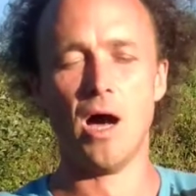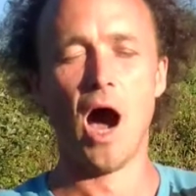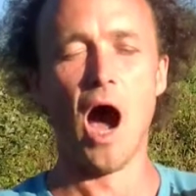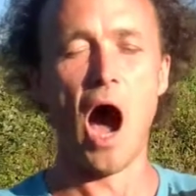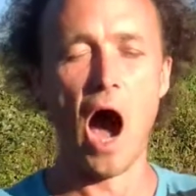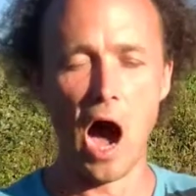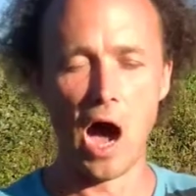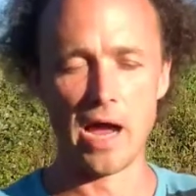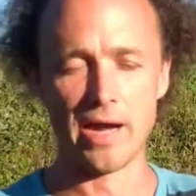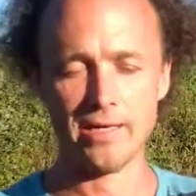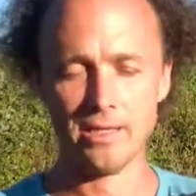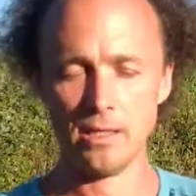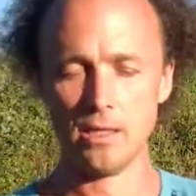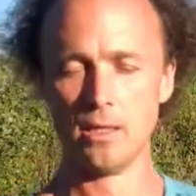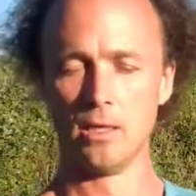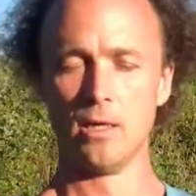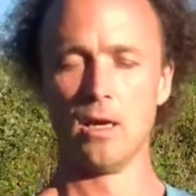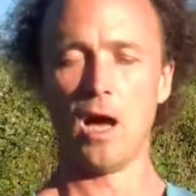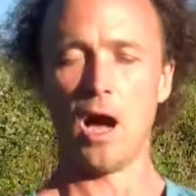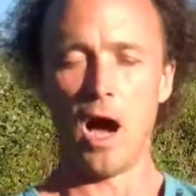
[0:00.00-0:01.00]
ein,
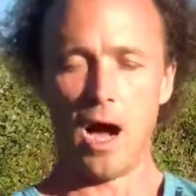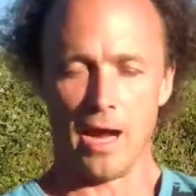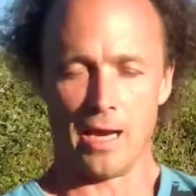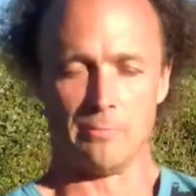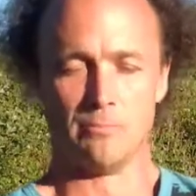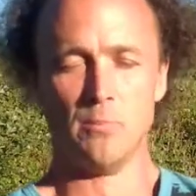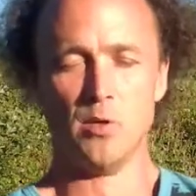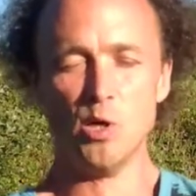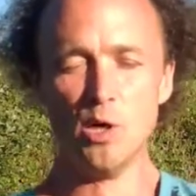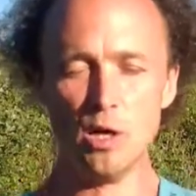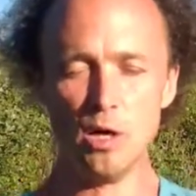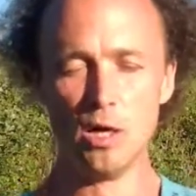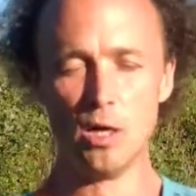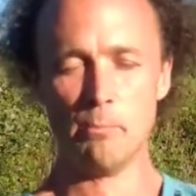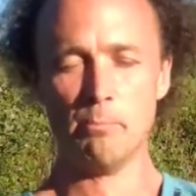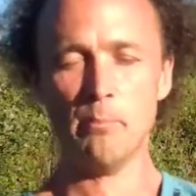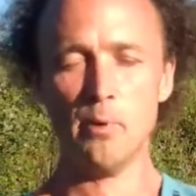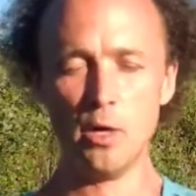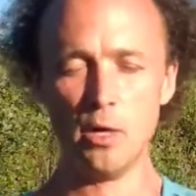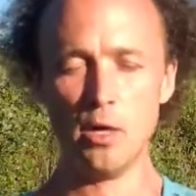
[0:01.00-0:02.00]
ein m,
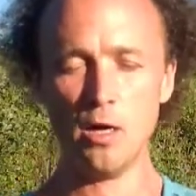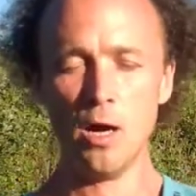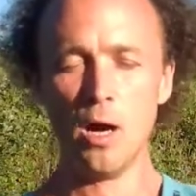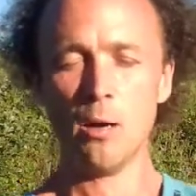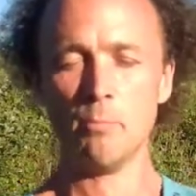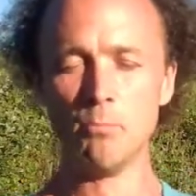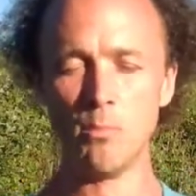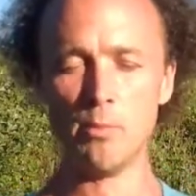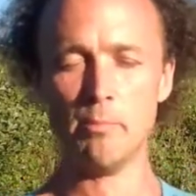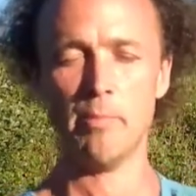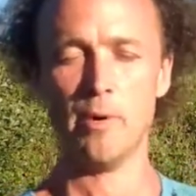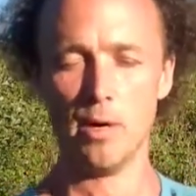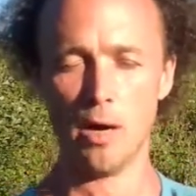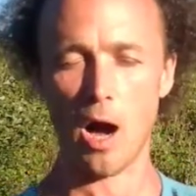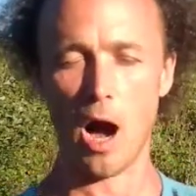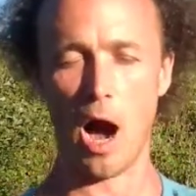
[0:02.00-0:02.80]
m, m, m,